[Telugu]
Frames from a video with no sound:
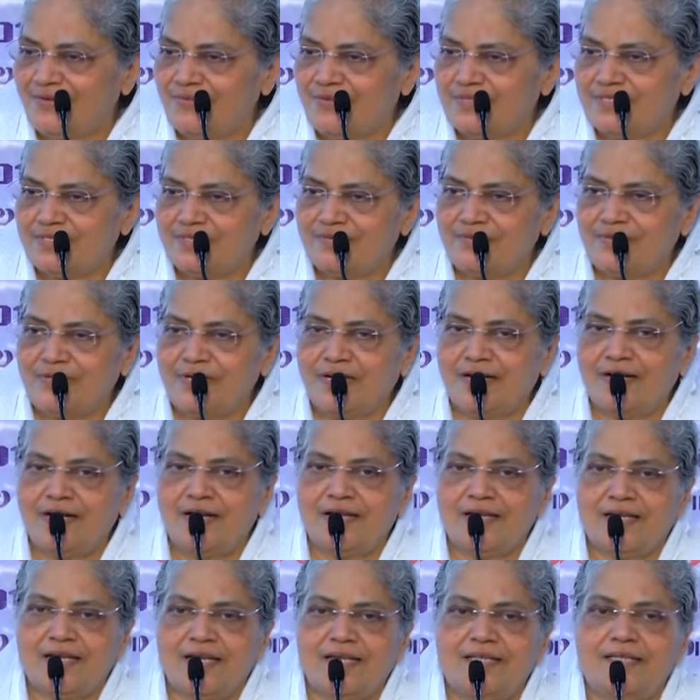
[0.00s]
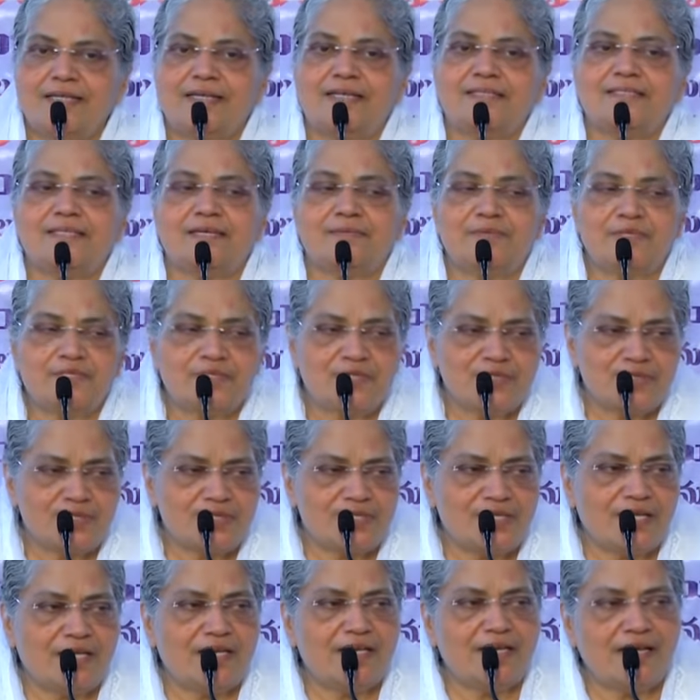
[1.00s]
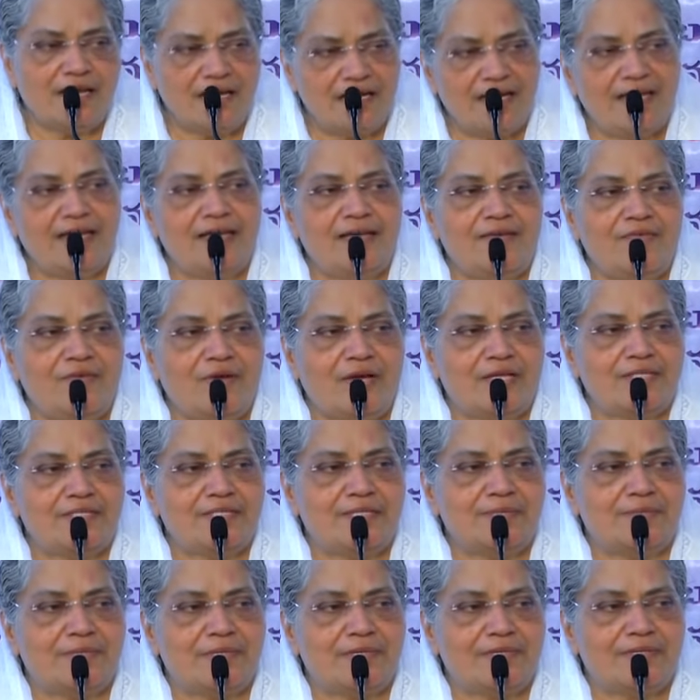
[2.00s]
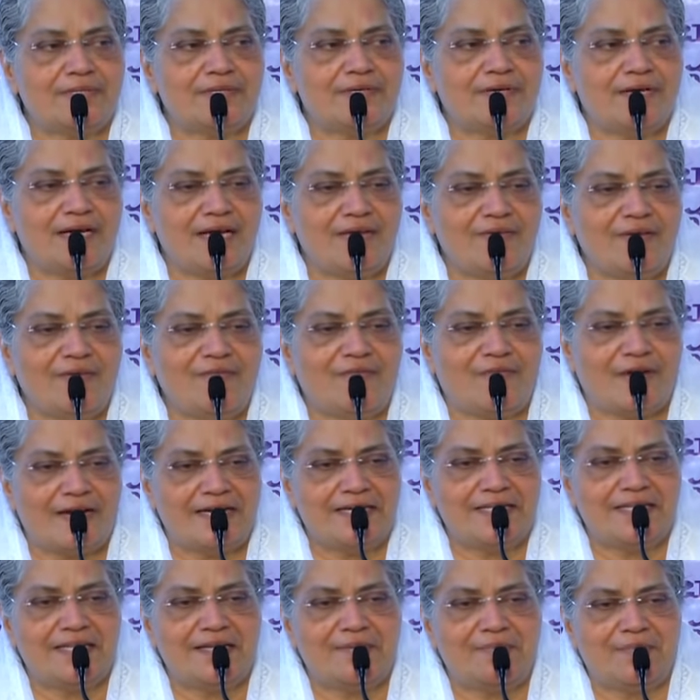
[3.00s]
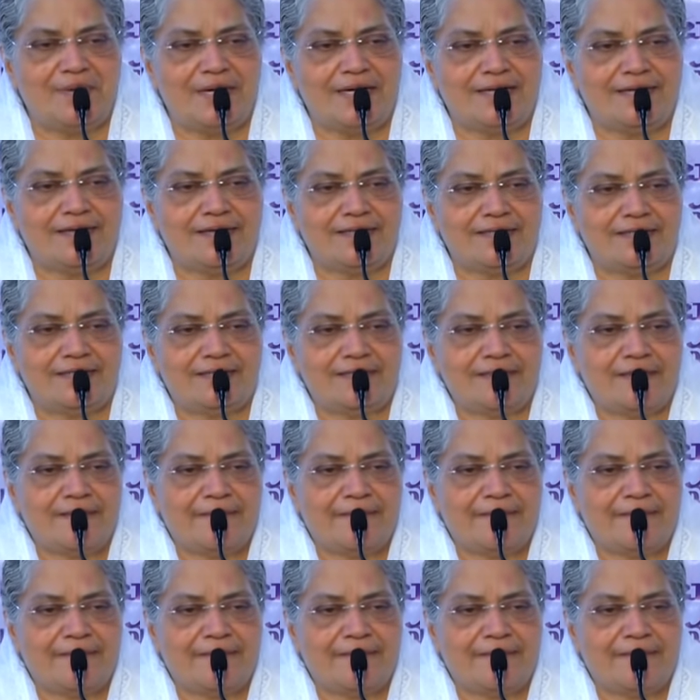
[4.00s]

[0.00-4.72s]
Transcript: విధవరాళ్లకు ఏదైనా సమస్య వస్తే నేనే వ్యాజ్యమాడతాను ఐ విల్ ఫైట్ దర్ బ్యాటిల్స్